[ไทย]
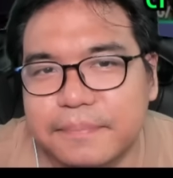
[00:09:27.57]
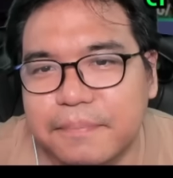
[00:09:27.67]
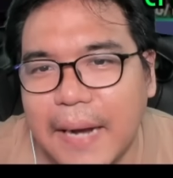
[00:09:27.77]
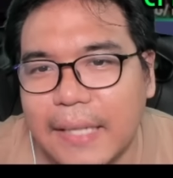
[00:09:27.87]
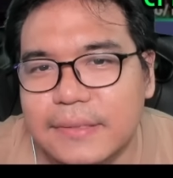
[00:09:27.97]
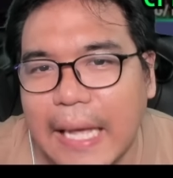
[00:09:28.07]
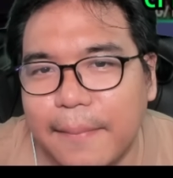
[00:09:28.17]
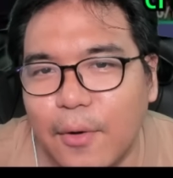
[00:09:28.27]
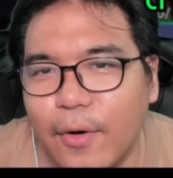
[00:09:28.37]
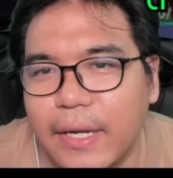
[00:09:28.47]
นึ่งพันสาม
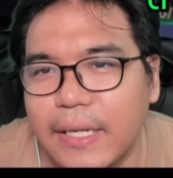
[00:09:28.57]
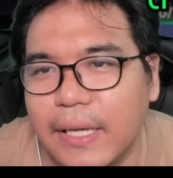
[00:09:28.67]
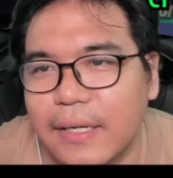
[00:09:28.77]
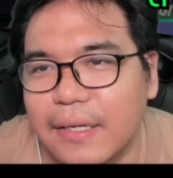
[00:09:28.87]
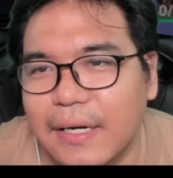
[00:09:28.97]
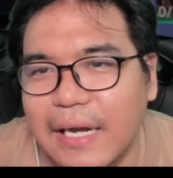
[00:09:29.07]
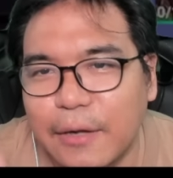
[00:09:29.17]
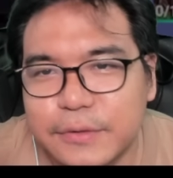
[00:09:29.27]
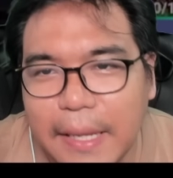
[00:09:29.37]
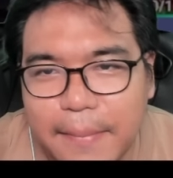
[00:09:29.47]
ร้อยเนี่ย
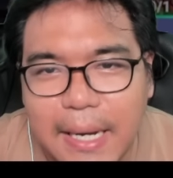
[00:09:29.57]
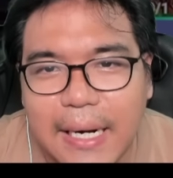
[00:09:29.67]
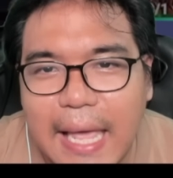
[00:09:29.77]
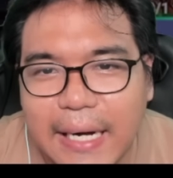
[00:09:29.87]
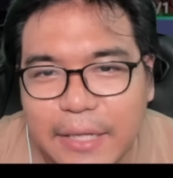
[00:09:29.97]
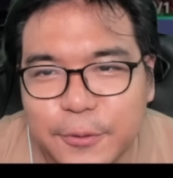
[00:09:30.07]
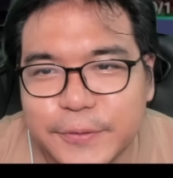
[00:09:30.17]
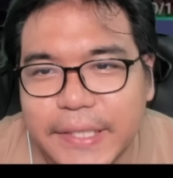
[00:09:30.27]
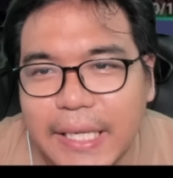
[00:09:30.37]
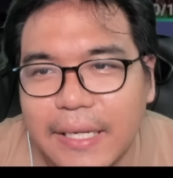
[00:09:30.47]
เราสามารถแลกได้ทุก
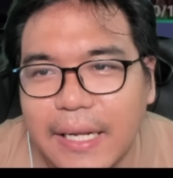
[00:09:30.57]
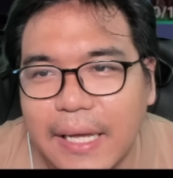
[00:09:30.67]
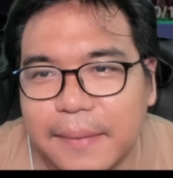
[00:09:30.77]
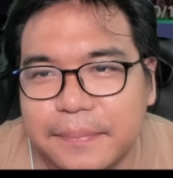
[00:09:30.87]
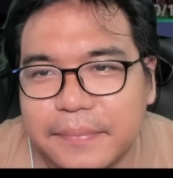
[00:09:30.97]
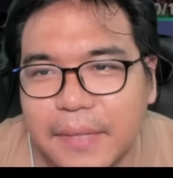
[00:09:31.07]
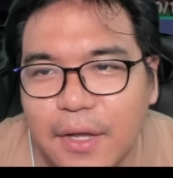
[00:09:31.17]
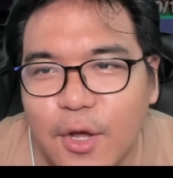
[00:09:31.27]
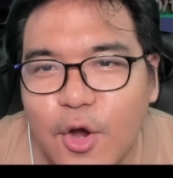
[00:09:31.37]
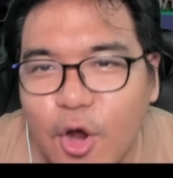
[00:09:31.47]
สกินนะครับ
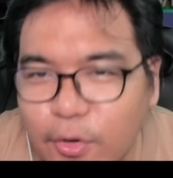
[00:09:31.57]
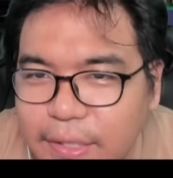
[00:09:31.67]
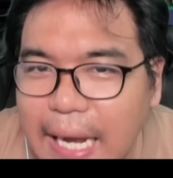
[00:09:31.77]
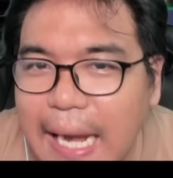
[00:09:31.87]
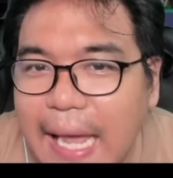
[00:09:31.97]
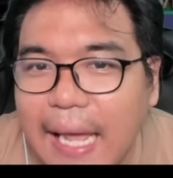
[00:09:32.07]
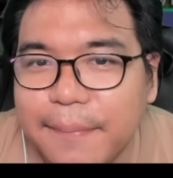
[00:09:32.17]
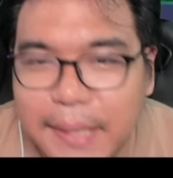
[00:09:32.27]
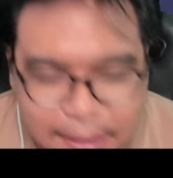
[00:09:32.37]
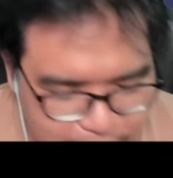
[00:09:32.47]
ขออนุญาตแลกให้ไปเลย